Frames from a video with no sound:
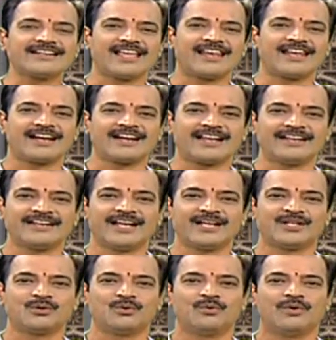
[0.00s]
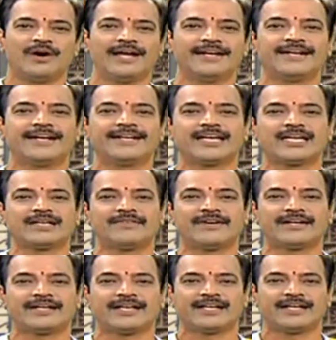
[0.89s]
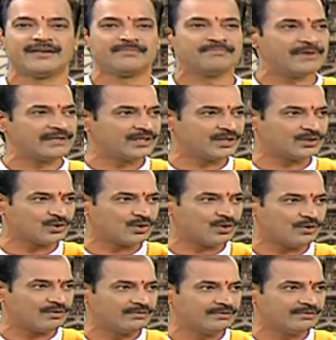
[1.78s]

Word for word: కలగడం లేదు అనేటటువంటి ఇబ్బందితో